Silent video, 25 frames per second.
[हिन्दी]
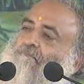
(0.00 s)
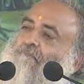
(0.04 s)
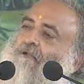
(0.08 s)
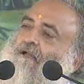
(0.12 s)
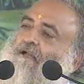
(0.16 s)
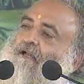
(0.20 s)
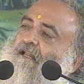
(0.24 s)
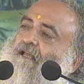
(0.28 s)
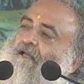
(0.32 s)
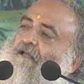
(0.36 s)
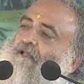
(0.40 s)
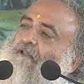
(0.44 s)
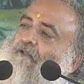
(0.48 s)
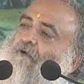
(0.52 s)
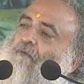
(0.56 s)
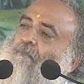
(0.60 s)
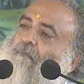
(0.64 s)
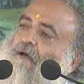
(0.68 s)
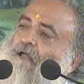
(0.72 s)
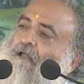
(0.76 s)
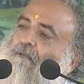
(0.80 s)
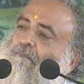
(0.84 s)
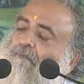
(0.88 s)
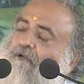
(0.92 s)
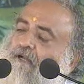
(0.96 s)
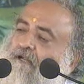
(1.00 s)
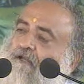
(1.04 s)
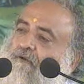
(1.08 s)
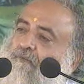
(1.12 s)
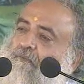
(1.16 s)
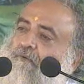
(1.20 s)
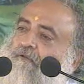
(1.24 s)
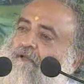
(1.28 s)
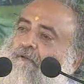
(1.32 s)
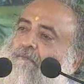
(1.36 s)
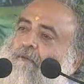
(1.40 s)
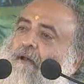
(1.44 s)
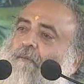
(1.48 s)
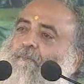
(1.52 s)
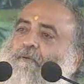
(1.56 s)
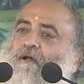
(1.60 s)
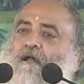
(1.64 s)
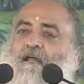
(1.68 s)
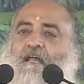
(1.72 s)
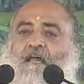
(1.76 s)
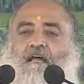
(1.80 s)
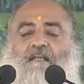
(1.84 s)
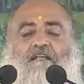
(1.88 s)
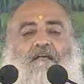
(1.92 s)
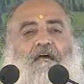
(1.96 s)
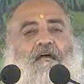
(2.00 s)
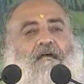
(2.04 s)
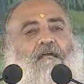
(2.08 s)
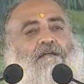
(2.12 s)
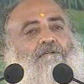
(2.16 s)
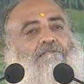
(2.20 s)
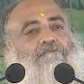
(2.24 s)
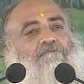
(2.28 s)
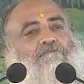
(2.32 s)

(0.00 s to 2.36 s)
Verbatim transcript: बिगड़ेगा तो हमारा बिगड़ेगा उनके बाप का क्या जाए